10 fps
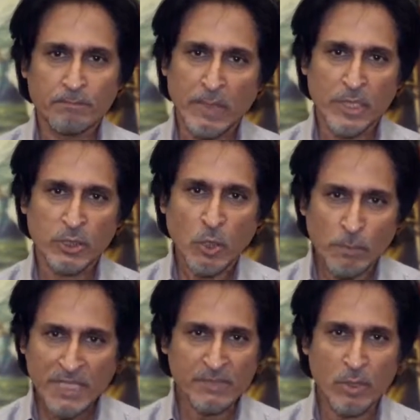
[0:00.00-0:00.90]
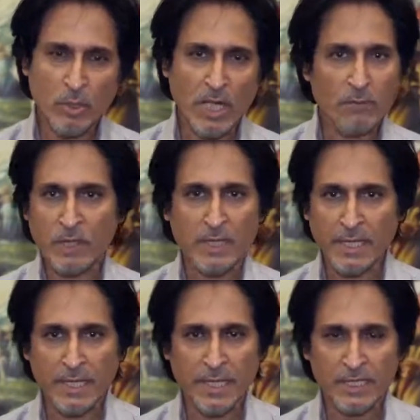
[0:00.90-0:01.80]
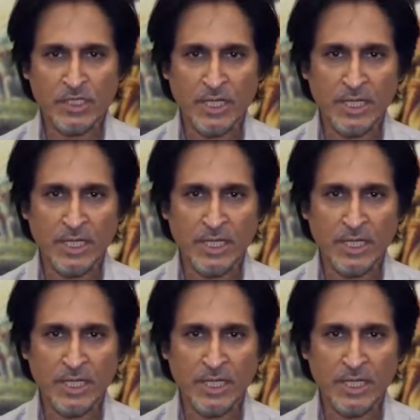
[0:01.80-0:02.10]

मगर जो बस में होगा वो करेंगे इन